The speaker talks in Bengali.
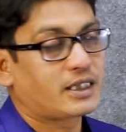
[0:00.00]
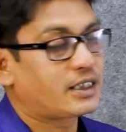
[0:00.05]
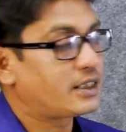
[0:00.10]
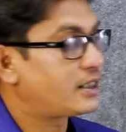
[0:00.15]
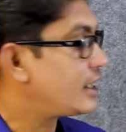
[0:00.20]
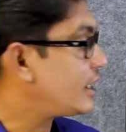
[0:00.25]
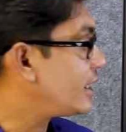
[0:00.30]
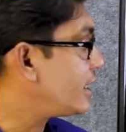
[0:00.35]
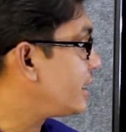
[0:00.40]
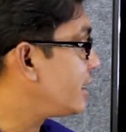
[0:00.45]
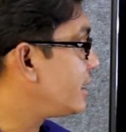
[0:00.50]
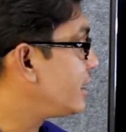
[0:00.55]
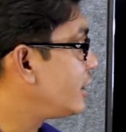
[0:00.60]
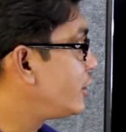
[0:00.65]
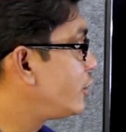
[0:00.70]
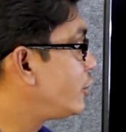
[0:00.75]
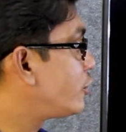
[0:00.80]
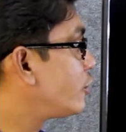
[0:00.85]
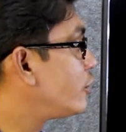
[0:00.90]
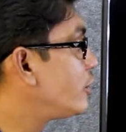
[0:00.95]
সেই
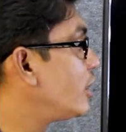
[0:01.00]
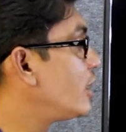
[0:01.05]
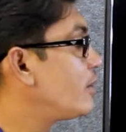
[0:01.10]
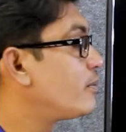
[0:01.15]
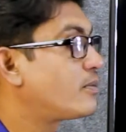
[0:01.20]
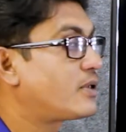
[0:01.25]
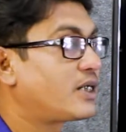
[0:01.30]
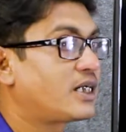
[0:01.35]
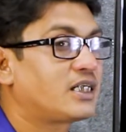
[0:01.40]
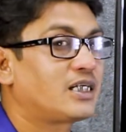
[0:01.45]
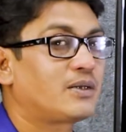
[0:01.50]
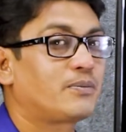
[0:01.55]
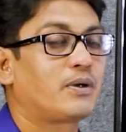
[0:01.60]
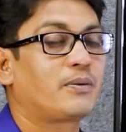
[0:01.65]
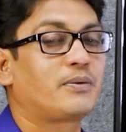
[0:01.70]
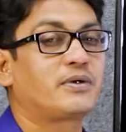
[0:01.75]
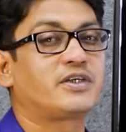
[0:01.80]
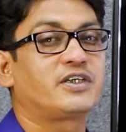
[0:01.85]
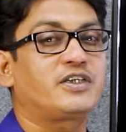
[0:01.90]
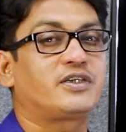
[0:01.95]
নির্দিষ্ট নিয়মটা
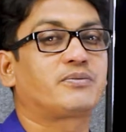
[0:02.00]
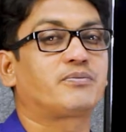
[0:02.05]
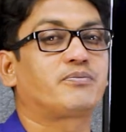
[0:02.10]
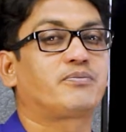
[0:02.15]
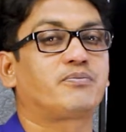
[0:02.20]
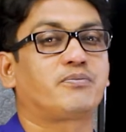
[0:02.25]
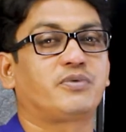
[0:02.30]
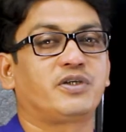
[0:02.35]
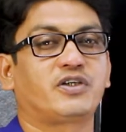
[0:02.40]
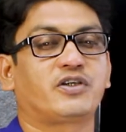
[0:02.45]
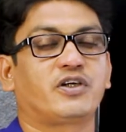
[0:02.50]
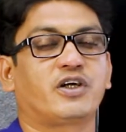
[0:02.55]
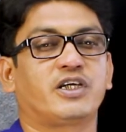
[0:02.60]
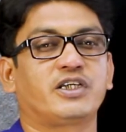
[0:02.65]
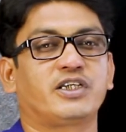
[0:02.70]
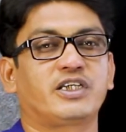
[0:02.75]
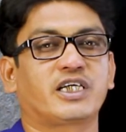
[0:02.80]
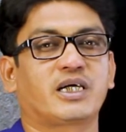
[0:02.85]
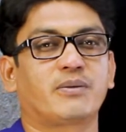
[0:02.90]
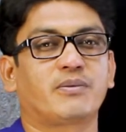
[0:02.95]
যেভাবে ফিট করা হয়
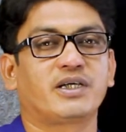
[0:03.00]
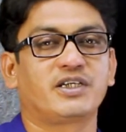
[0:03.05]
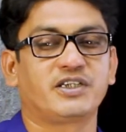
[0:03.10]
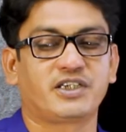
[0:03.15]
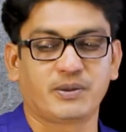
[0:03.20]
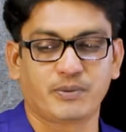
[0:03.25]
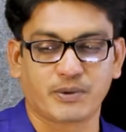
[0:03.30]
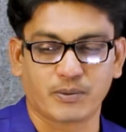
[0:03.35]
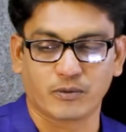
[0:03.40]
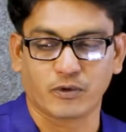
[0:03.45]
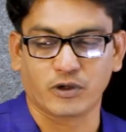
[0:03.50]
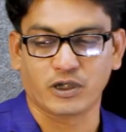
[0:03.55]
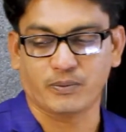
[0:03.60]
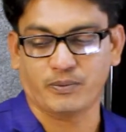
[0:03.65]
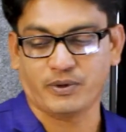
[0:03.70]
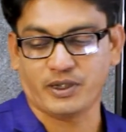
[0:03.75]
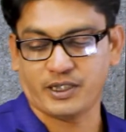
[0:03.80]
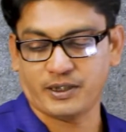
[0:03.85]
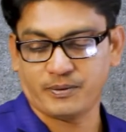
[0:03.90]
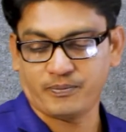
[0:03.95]
সেটাকে আমরা স্টিপিং বলতে
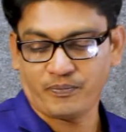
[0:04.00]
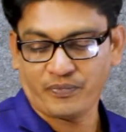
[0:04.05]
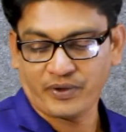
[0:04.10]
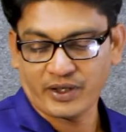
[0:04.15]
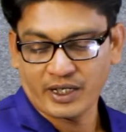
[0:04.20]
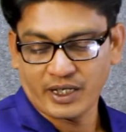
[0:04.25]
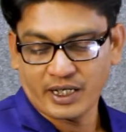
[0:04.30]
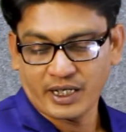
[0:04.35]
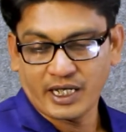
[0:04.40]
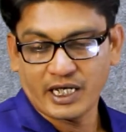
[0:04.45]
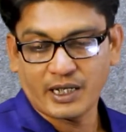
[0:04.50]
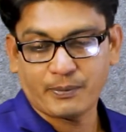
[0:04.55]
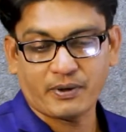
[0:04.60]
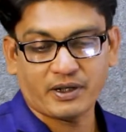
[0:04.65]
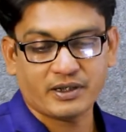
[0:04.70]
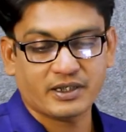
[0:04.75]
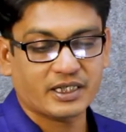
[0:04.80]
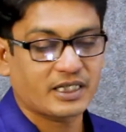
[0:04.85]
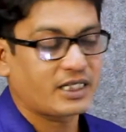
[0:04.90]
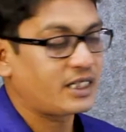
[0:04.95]
পারি এরপর
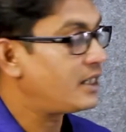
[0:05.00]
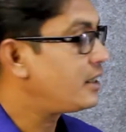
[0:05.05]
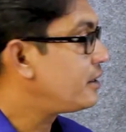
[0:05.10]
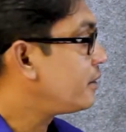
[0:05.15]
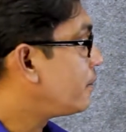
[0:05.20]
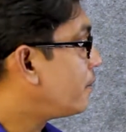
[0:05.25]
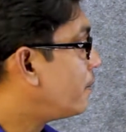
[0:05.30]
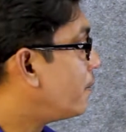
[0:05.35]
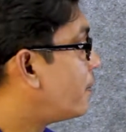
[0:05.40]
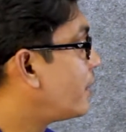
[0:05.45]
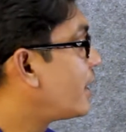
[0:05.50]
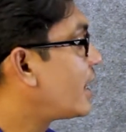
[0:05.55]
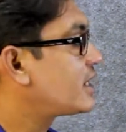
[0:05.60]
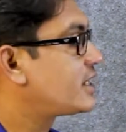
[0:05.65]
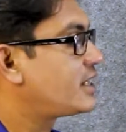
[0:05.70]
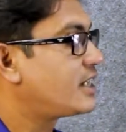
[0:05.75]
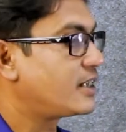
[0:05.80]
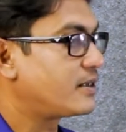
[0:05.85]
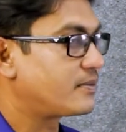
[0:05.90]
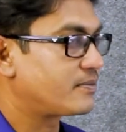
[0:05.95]
আছে কি
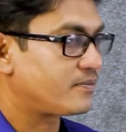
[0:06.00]
ব্রাশিং